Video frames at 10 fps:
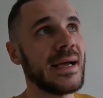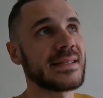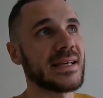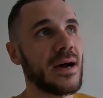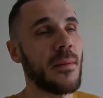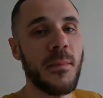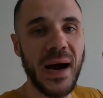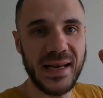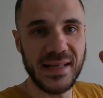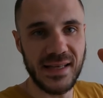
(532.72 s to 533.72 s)
это
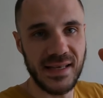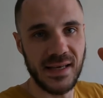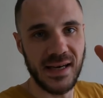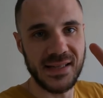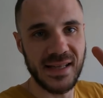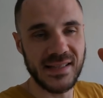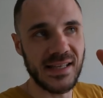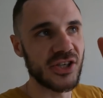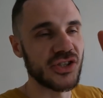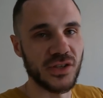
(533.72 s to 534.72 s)
маленькие
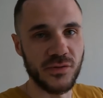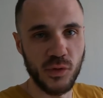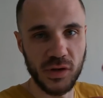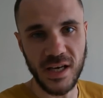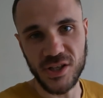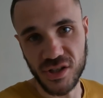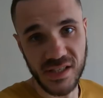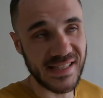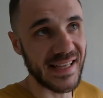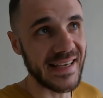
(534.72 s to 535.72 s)
одноэтажные,
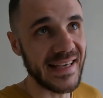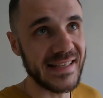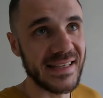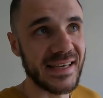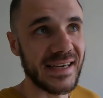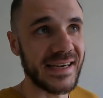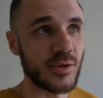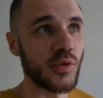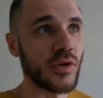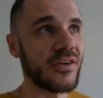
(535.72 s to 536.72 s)
двухэтажные строения,
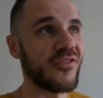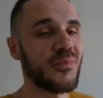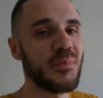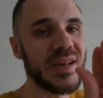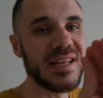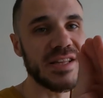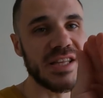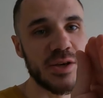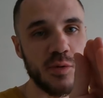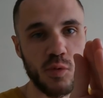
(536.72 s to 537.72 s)
которые в
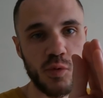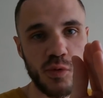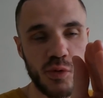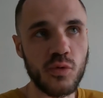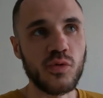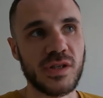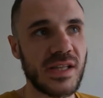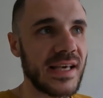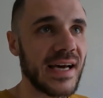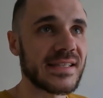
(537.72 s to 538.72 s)
притирку друг к другу
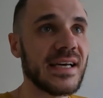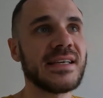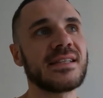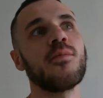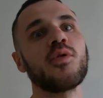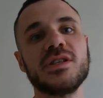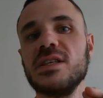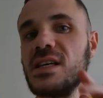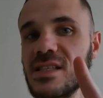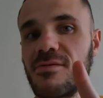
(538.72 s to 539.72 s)
стоят. Там хоть
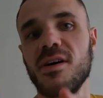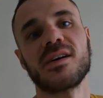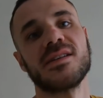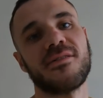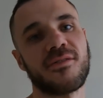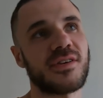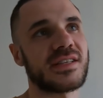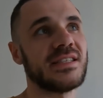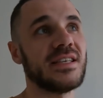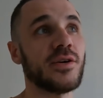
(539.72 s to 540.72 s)
и есть два окна в
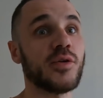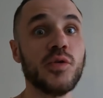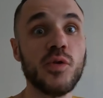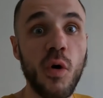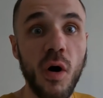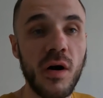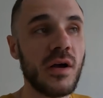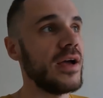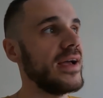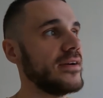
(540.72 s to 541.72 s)
квартире, но